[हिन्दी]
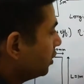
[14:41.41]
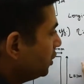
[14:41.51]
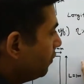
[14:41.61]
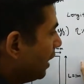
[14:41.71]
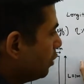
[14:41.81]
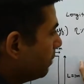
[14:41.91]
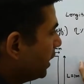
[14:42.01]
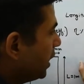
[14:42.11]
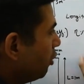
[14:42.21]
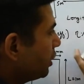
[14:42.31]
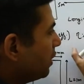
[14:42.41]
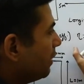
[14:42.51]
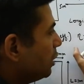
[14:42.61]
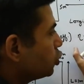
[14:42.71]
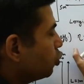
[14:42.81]
ये वैल्यू बड़ी है और ये
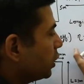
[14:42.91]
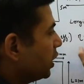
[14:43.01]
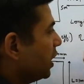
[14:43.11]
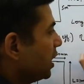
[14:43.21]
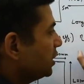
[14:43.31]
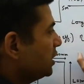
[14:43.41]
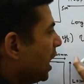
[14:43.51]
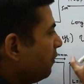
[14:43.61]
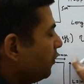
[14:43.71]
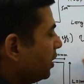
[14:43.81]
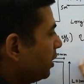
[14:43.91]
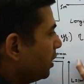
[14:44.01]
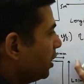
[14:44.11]
वैल्यू छोटी है या फिर